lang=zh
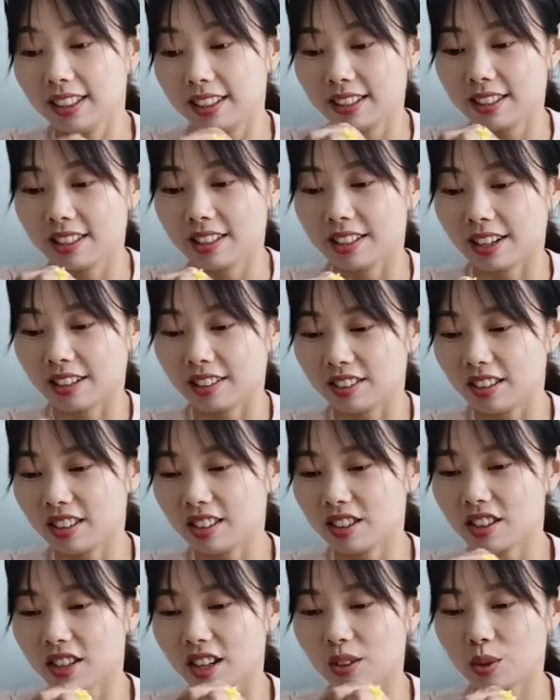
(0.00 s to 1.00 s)
这样印
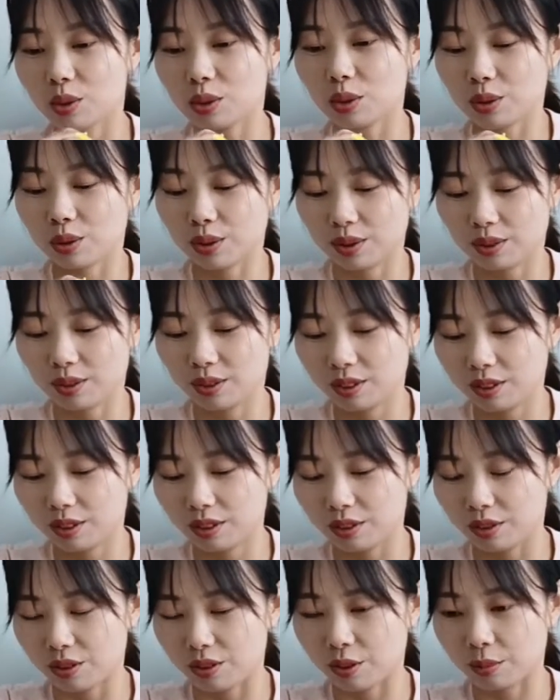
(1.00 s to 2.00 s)
上去，
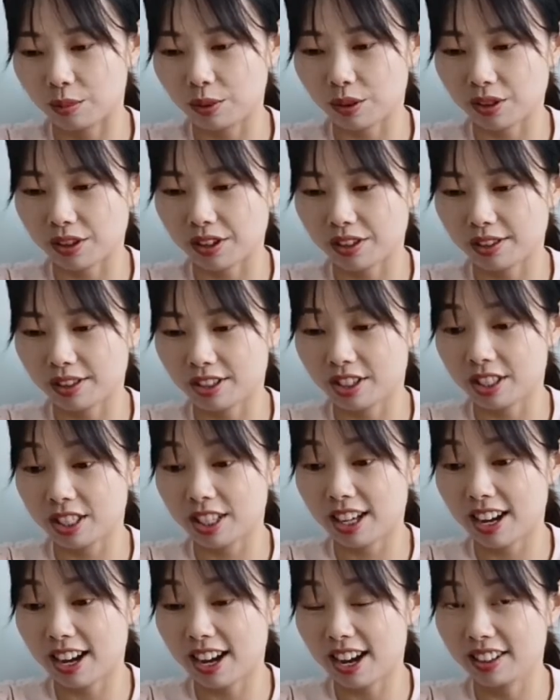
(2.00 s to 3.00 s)
有没有点
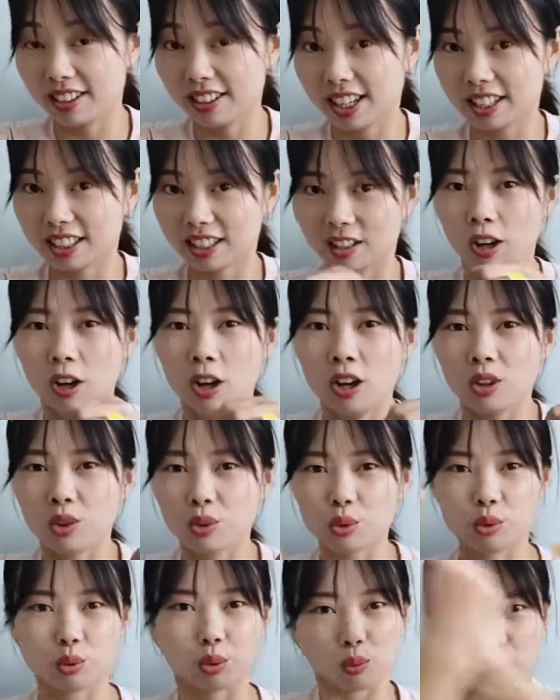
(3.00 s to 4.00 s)
像那个
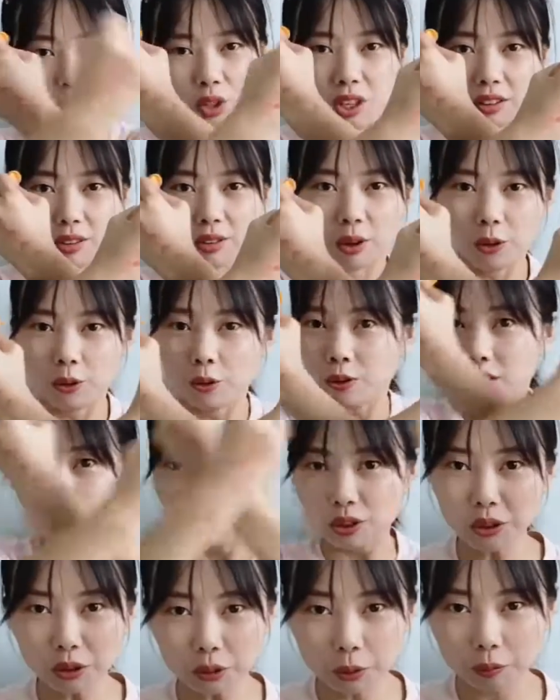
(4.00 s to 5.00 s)
左青龙，
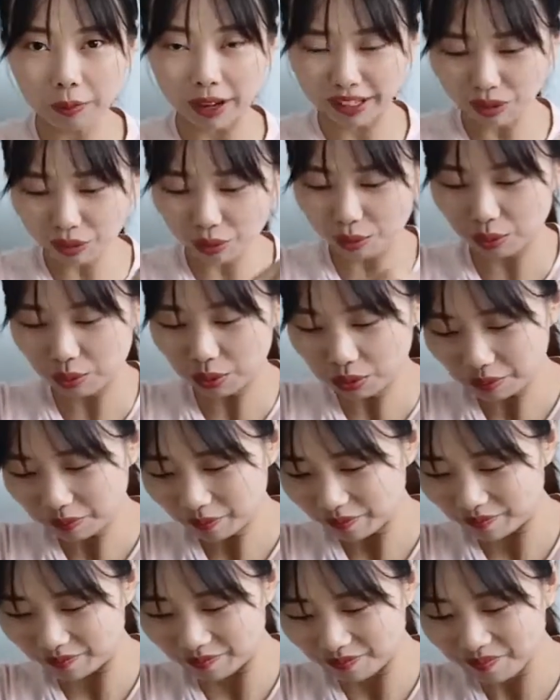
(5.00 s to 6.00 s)
右白虎？
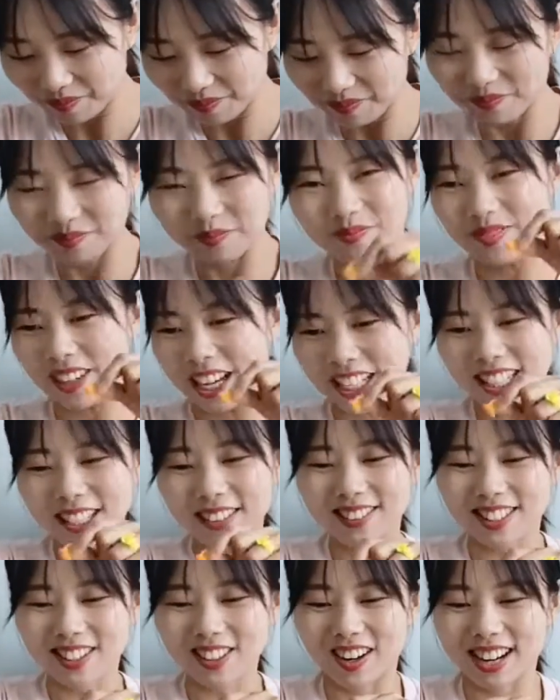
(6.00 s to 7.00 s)
嗯，没那么
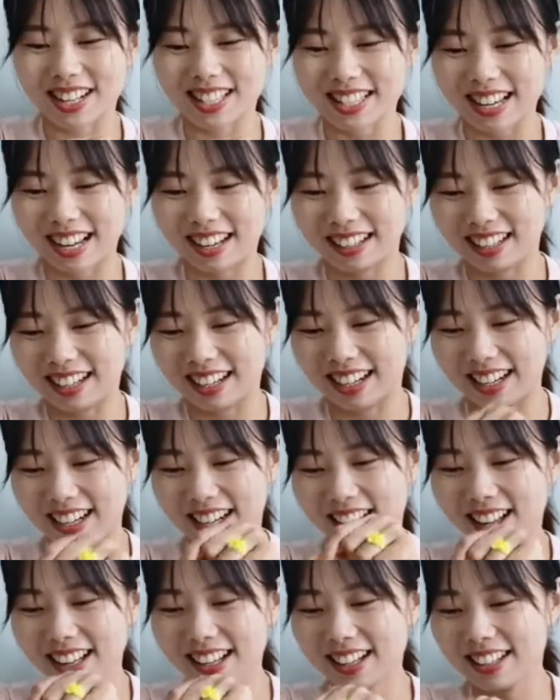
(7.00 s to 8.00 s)
夸张啦，
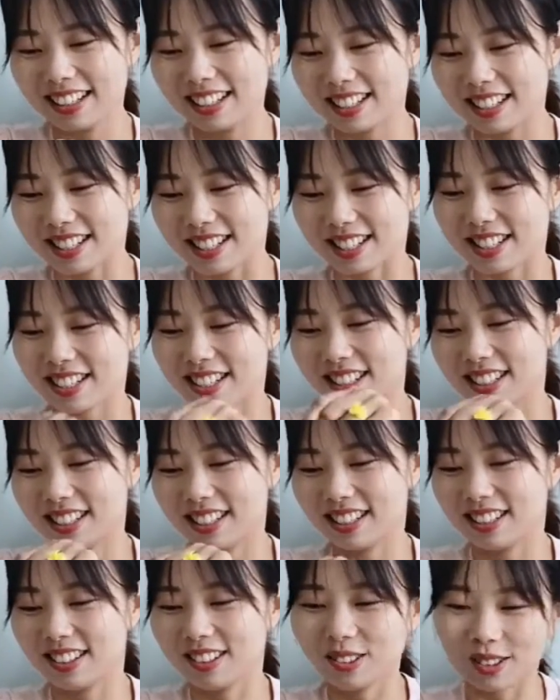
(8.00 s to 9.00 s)
只
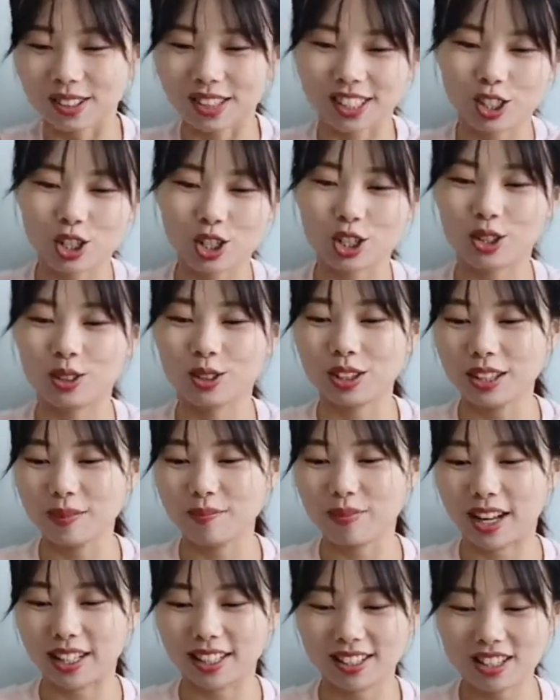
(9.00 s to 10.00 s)
是我的手印
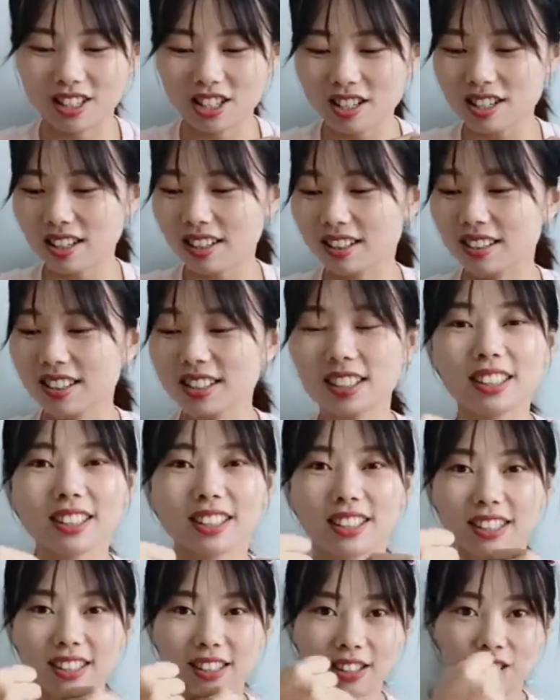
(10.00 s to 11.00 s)
满了整个
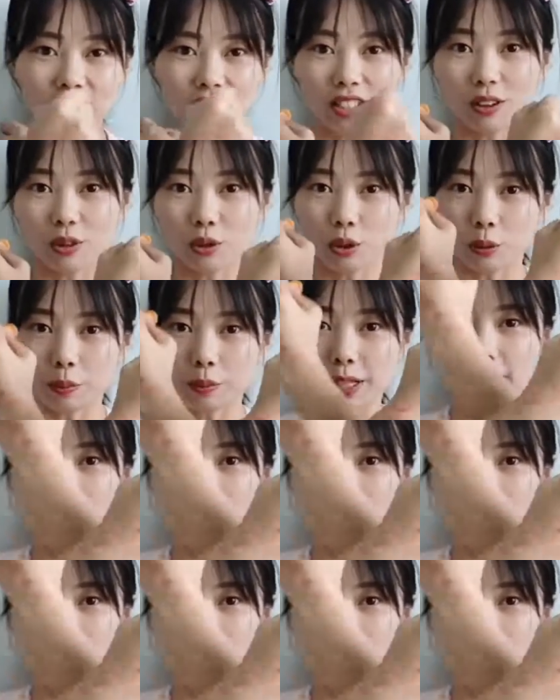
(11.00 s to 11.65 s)
小猪佩